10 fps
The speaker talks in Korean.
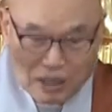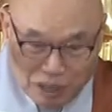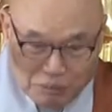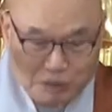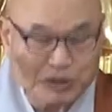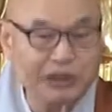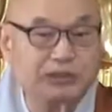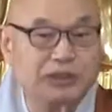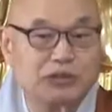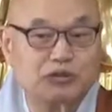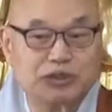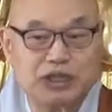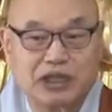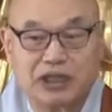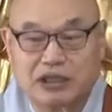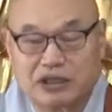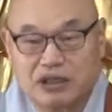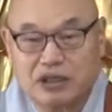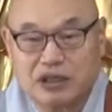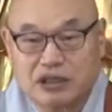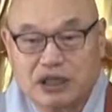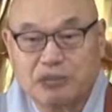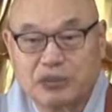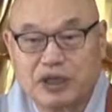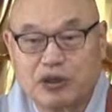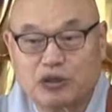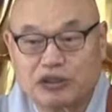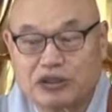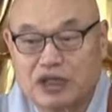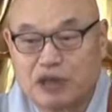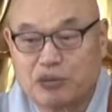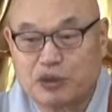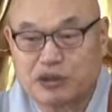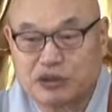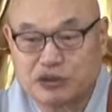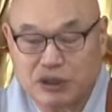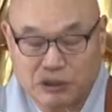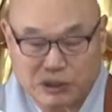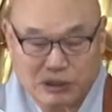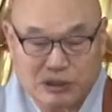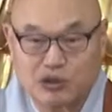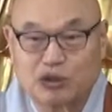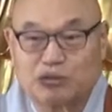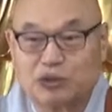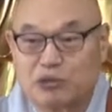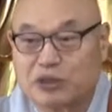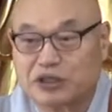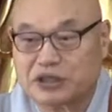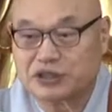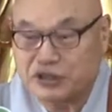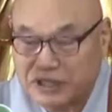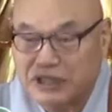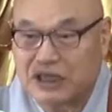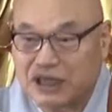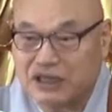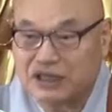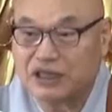아니 부처님은 12시 안에 탁발해 온 것은 다 먹어치우라고 했는데 소금도 먹어치워야 된다.